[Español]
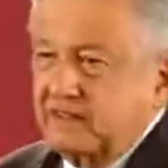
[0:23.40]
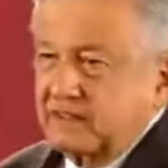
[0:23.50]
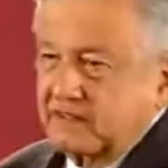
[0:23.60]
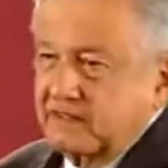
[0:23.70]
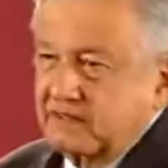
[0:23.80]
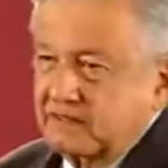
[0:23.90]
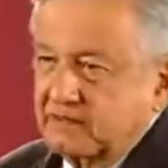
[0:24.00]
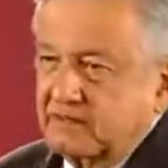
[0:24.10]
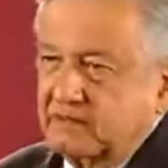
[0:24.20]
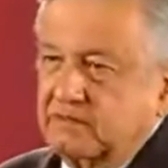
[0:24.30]

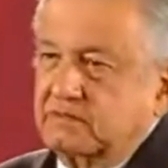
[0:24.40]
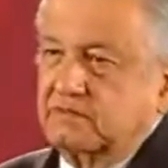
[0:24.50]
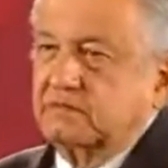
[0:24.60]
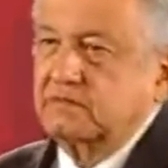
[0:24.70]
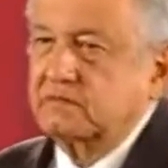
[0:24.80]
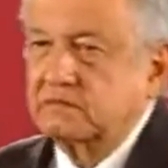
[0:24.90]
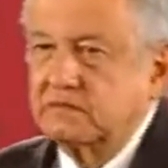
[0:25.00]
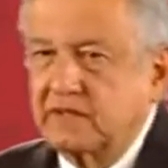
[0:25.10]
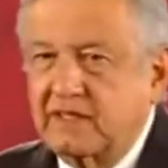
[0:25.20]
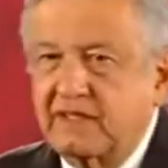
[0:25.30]

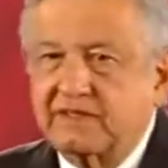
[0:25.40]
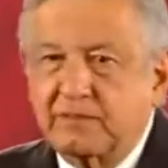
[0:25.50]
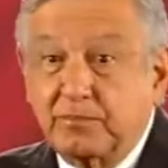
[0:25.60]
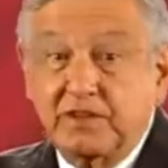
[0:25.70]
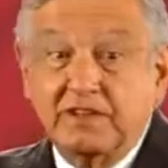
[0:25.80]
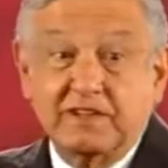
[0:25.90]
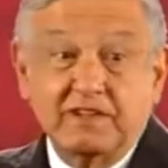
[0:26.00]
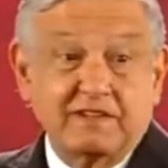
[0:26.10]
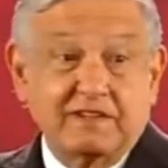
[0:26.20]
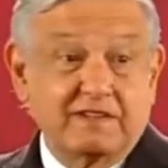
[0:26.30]
mm, qué se puede
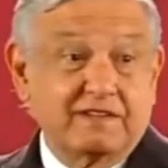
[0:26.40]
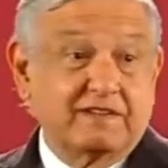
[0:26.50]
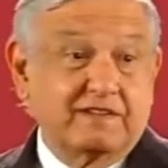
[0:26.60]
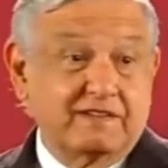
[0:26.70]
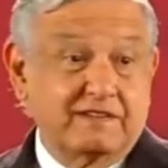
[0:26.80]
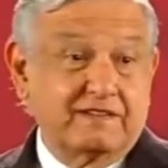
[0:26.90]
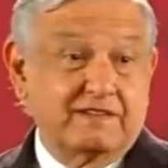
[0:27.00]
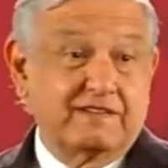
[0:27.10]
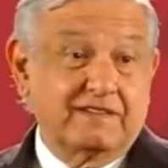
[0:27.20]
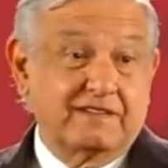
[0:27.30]

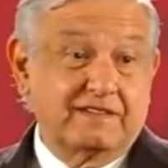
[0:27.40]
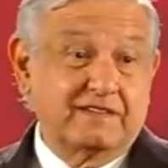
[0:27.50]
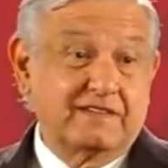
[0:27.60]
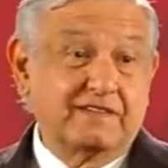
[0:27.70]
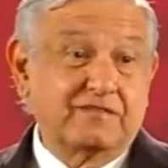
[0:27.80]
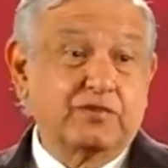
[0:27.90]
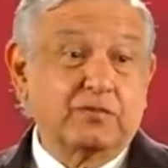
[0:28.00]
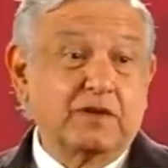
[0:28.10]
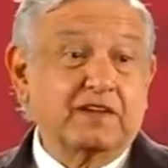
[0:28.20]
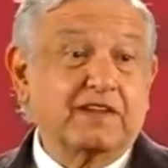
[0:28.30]
eh,
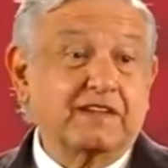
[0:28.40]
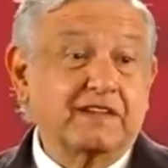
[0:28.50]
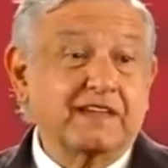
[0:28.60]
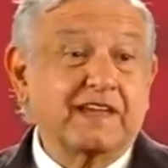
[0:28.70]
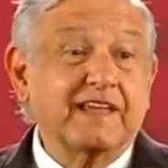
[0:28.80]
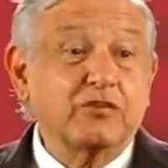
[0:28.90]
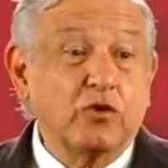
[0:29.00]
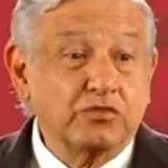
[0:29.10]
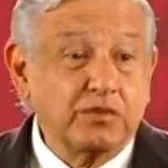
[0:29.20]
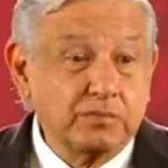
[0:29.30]
informar qué
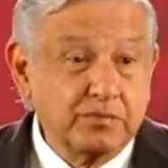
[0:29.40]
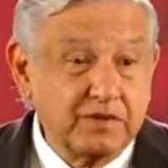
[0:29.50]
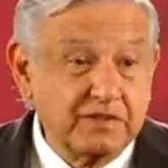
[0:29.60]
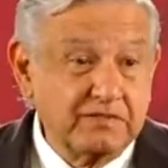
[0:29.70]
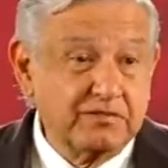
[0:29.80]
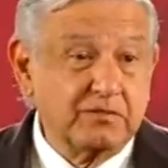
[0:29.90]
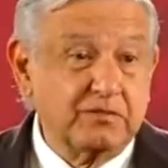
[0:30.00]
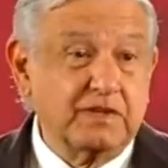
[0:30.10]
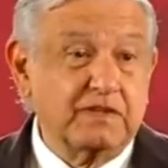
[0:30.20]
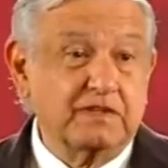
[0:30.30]
no se puede informar,